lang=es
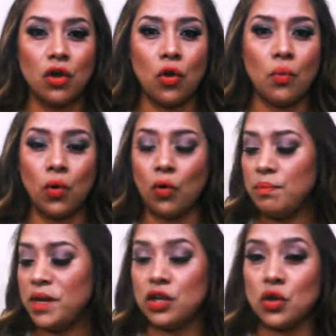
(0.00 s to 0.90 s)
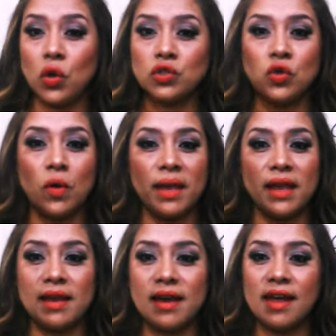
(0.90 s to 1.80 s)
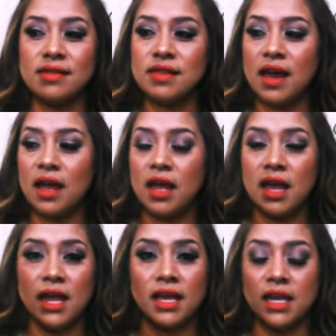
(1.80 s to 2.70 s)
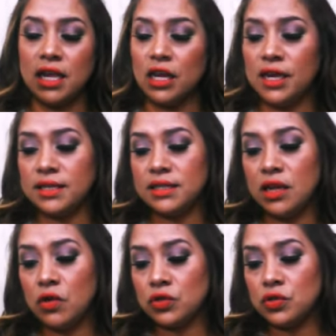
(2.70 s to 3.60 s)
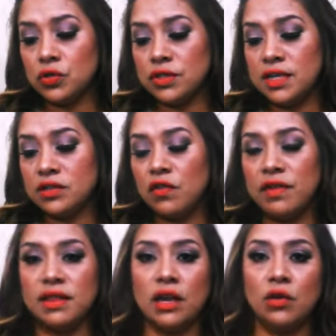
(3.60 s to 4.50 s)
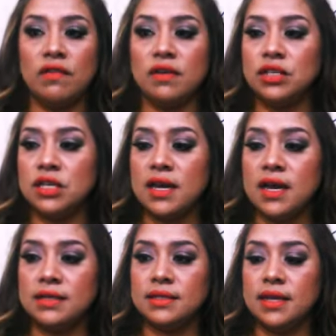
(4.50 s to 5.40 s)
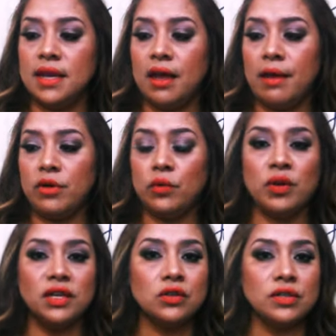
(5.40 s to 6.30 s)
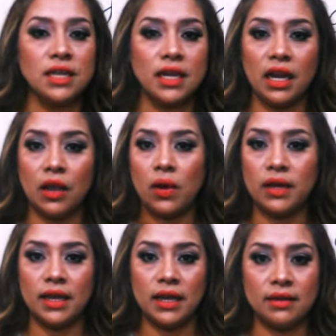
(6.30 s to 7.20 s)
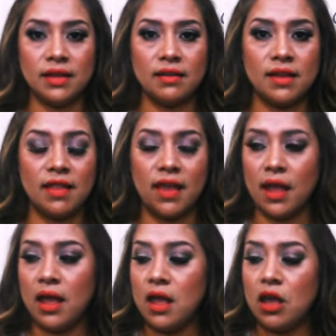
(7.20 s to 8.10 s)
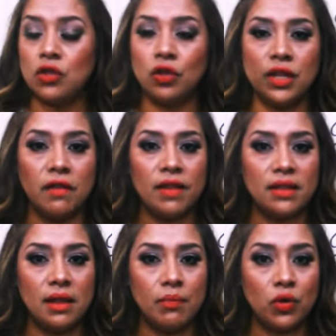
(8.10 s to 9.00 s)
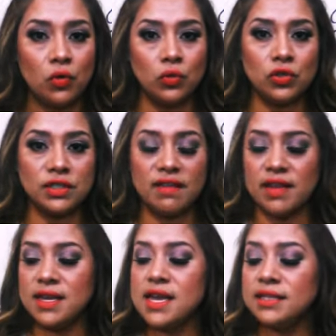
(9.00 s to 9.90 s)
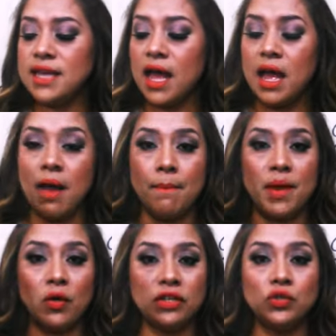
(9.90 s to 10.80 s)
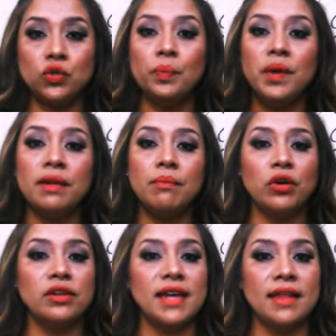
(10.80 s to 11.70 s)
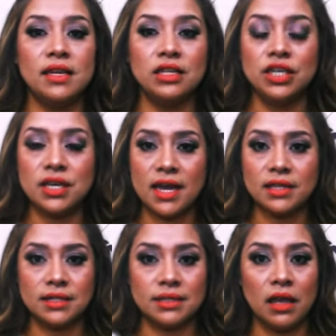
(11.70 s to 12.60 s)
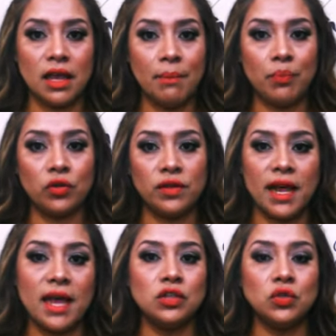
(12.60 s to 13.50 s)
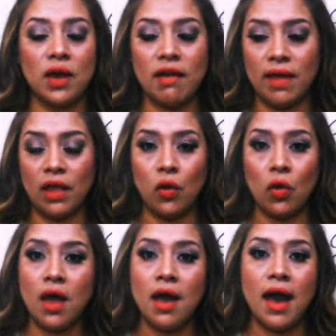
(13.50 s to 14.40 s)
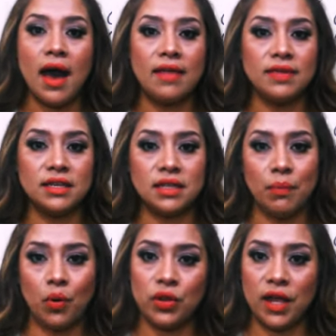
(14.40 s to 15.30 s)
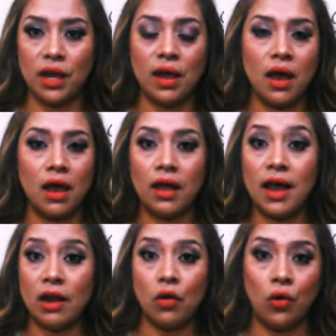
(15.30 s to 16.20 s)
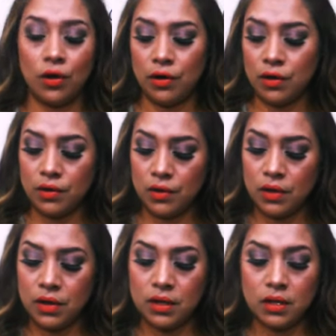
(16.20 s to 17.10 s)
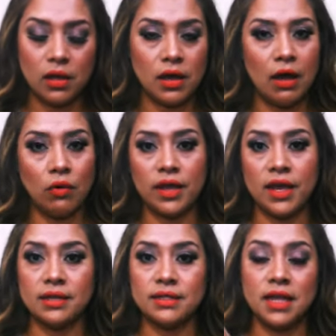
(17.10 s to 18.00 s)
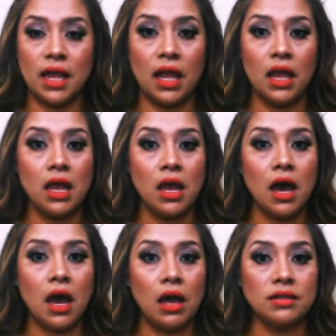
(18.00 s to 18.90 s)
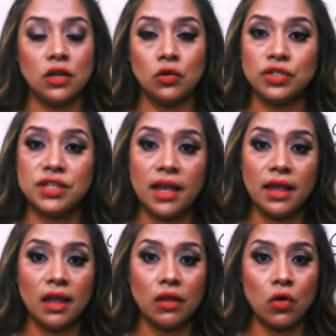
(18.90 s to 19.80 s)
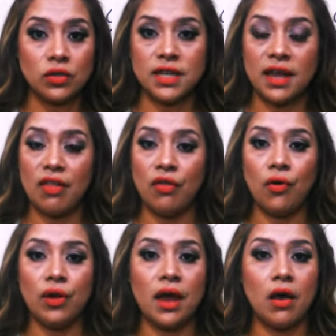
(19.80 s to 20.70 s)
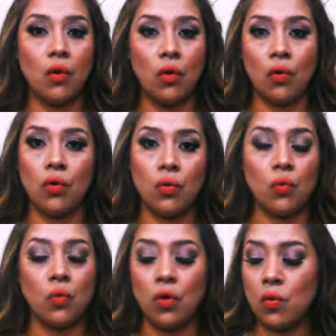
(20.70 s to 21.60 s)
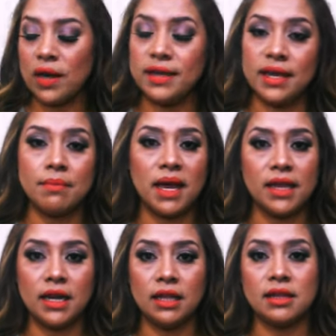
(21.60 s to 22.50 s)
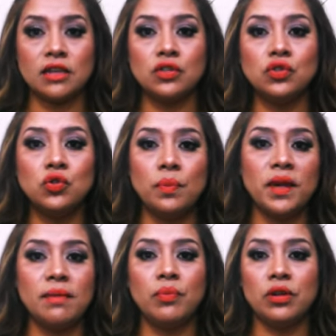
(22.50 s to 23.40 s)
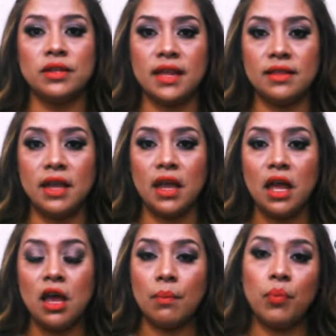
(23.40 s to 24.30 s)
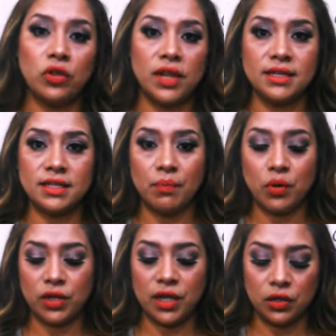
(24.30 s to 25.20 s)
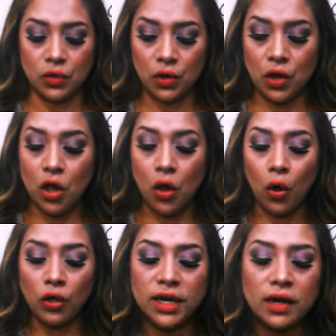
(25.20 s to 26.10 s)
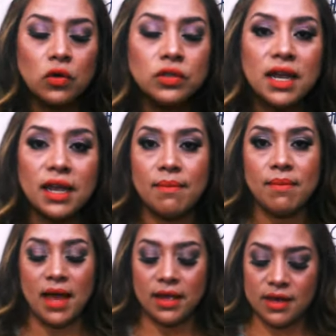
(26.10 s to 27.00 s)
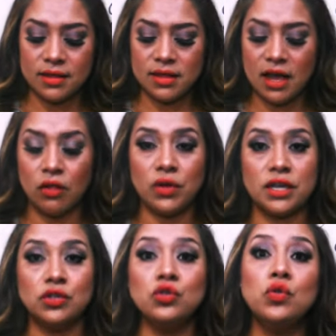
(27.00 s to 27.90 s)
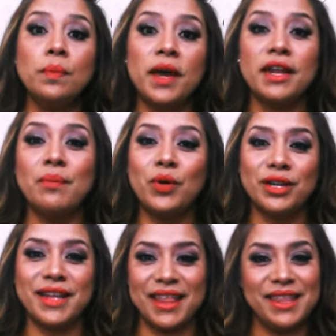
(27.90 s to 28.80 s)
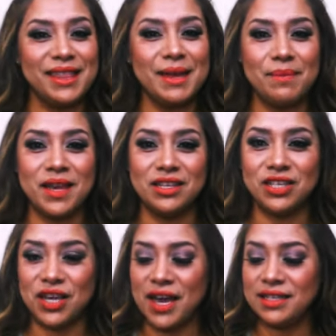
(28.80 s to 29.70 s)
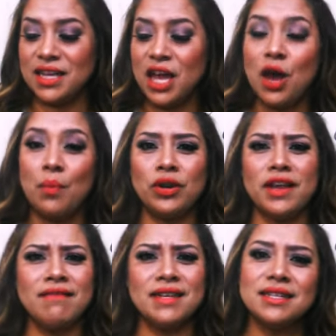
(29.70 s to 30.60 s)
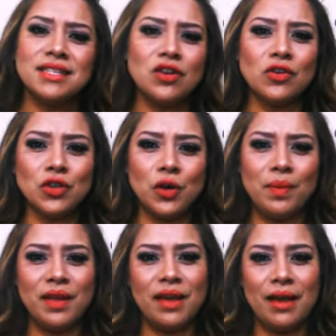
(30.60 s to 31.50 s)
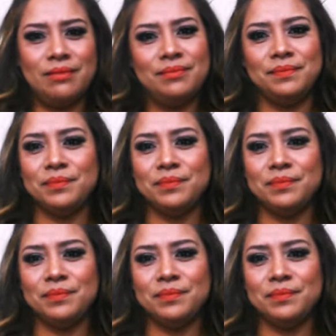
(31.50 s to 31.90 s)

como brilloso, me encanta. Y este costó $6.99, chicas. lo puedes conseguir en cualquier tienda de donde venden productos de belleza. Pero es súper importante, chicas, que protejan su cabello antes de poner ah, calor. Aunque se, ah, se lo sequen con secadora o con cualquier maquinita, súper importante ponerse protector. Otra cosa que me ha encantado y es súper importante también, chicas, porque a veces se nos olvida,